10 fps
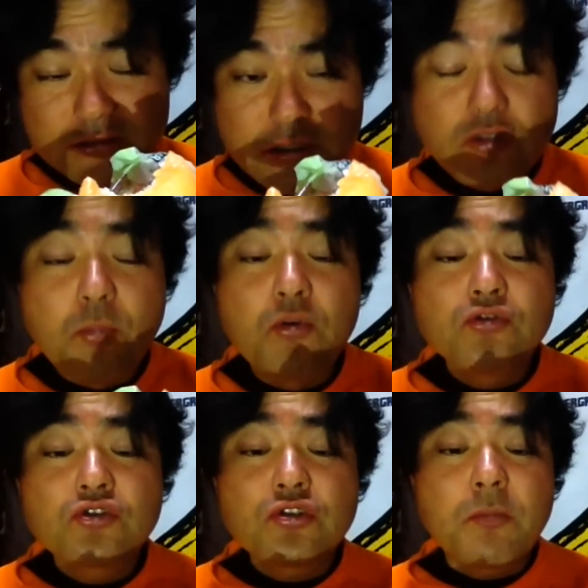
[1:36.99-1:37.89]
けど、も
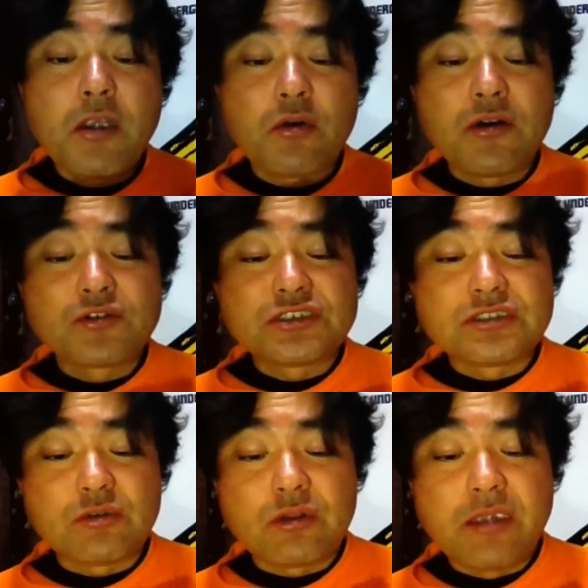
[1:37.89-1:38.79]
うちょっとマヨが欲しい
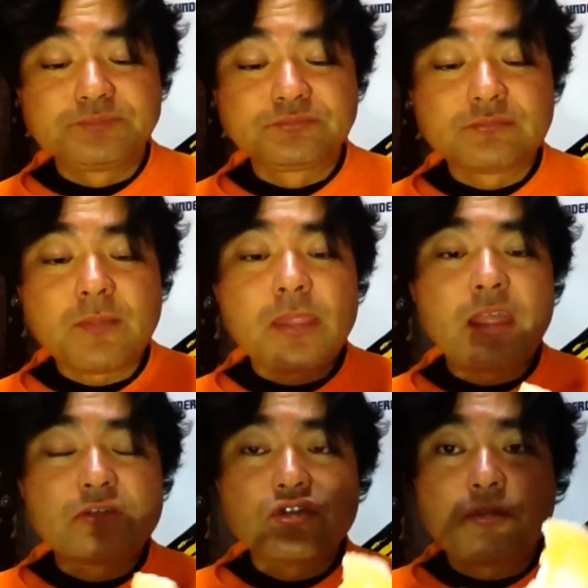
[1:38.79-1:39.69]
な、これ。
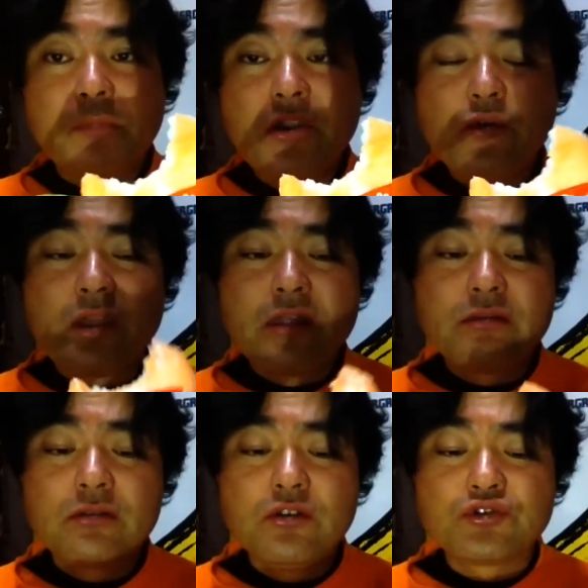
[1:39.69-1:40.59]
ちょっとマヨ遠
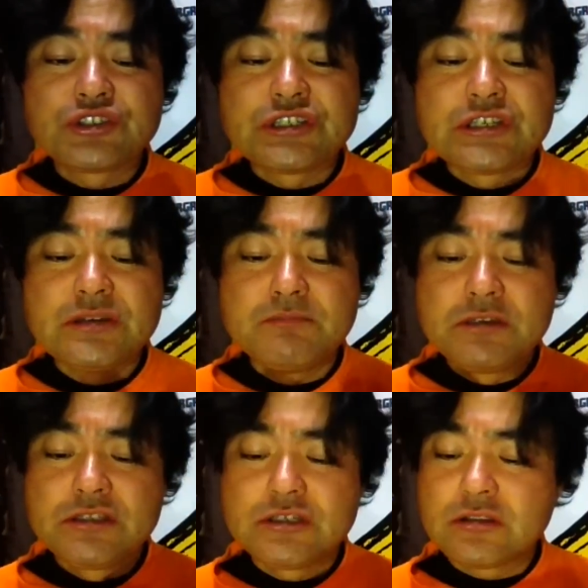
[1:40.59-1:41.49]
慮し気
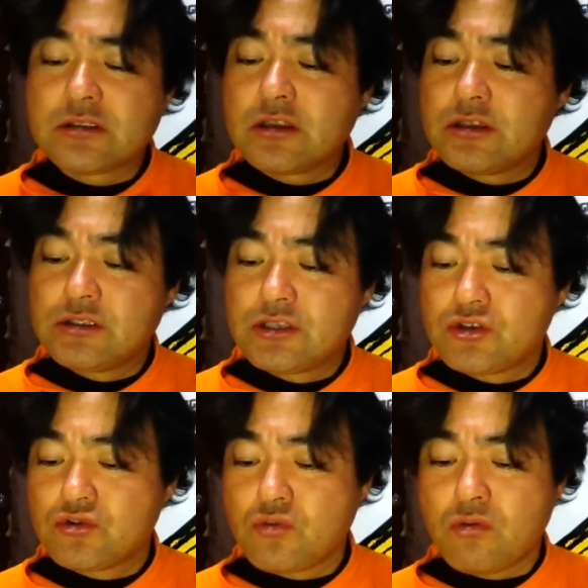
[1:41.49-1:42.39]
味じゃないで
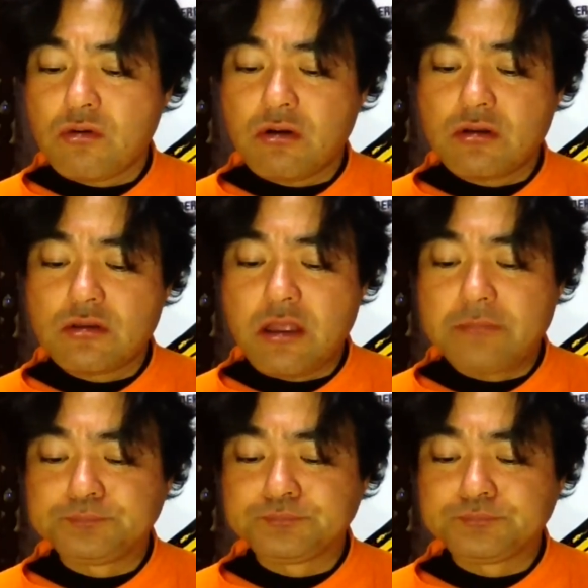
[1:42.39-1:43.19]
しょうかね。